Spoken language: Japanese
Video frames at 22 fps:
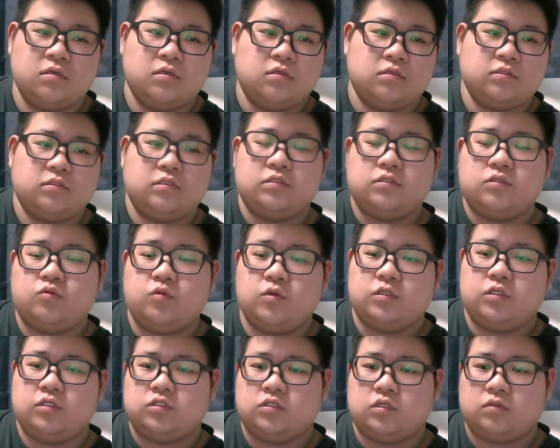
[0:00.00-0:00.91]
全然増え
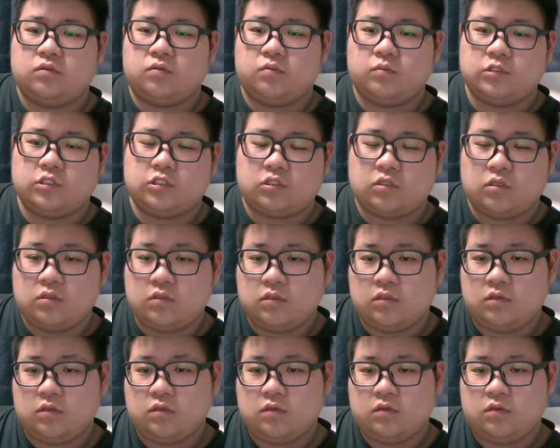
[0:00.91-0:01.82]
てんじゃんって思っちゃっ
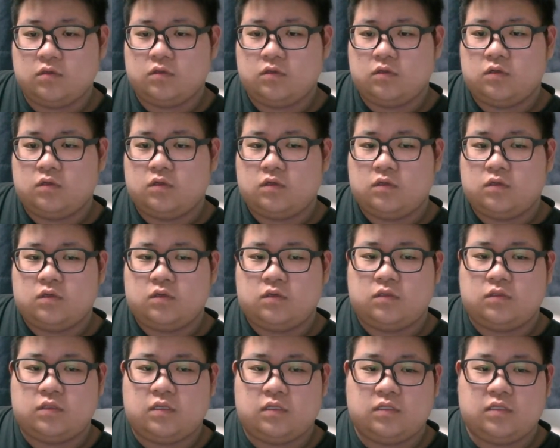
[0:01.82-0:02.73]

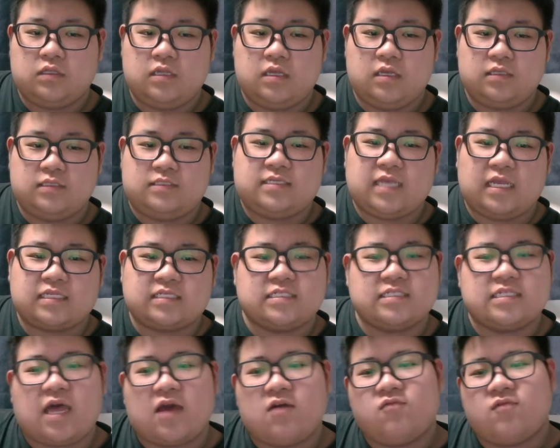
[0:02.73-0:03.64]
た。なんでね、
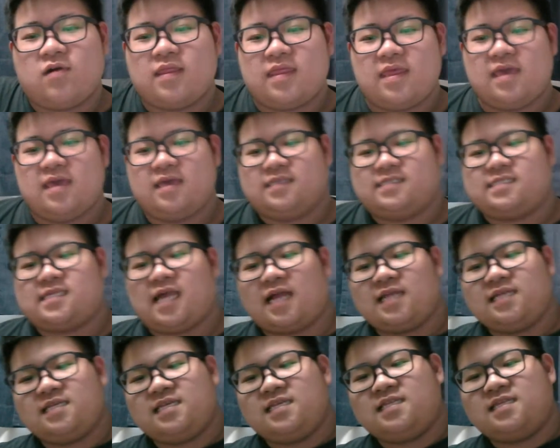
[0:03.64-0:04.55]
雑談はね、
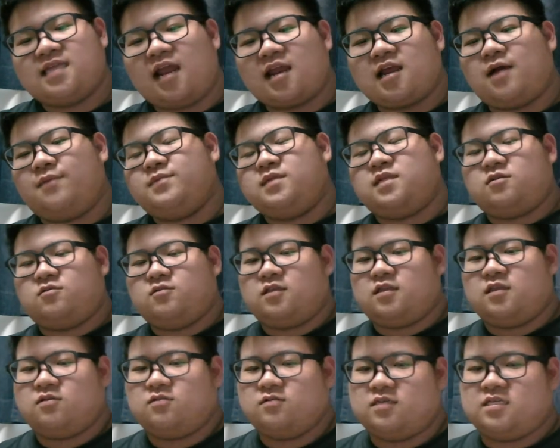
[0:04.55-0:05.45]
3人誰か見てくれ
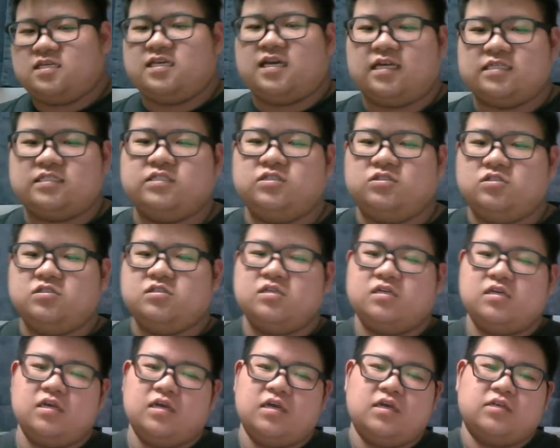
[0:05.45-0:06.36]
てる気がする。
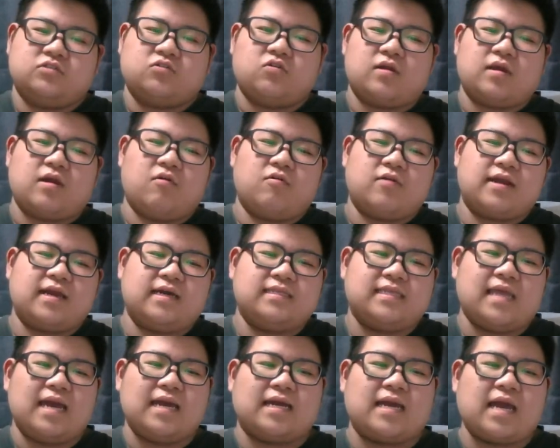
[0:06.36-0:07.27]
それか俺が
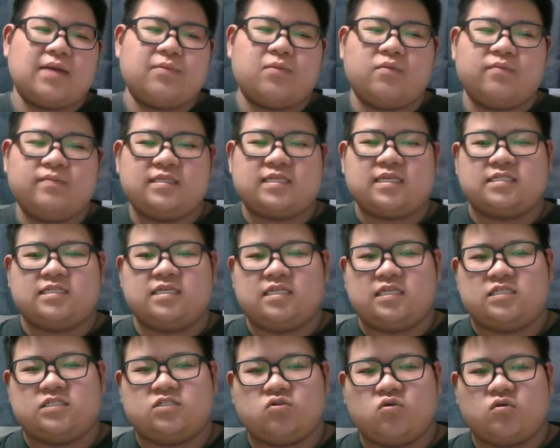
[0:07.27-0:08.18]
何回も見たせい
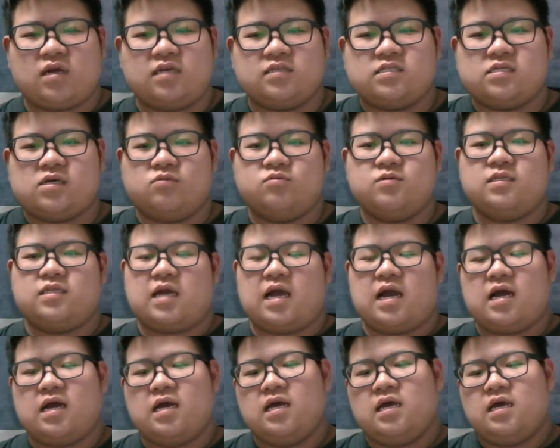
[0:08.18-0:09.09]
で視聴回数が増えたか。